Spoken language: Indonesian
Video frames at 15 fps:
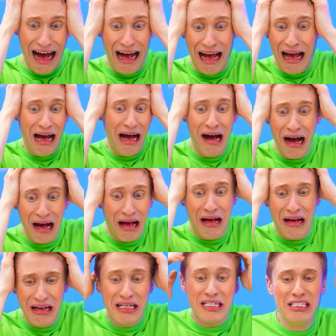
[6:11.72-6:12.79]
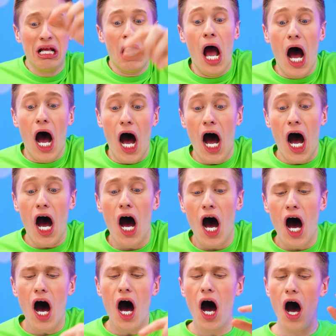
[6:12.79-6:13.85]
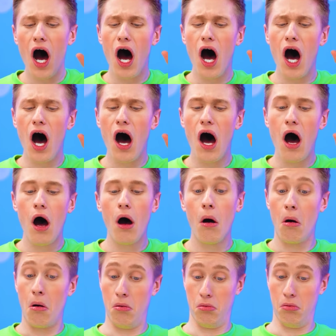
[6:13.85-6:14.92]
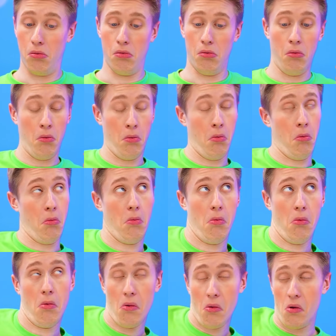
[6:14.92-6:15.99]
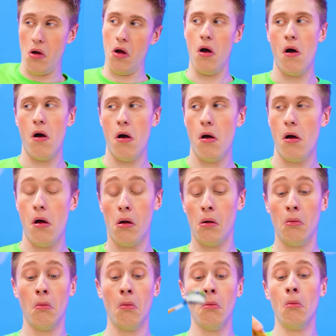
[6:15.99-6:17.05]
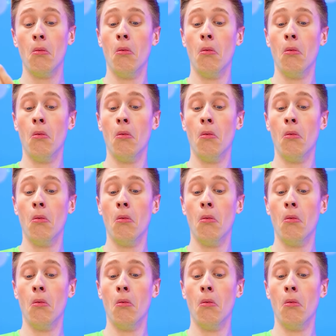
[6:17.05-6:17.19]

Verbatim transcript: Apa yang harus aku lakukan sekarang? Hmm, tapi tunggu dulu. Aku punya ide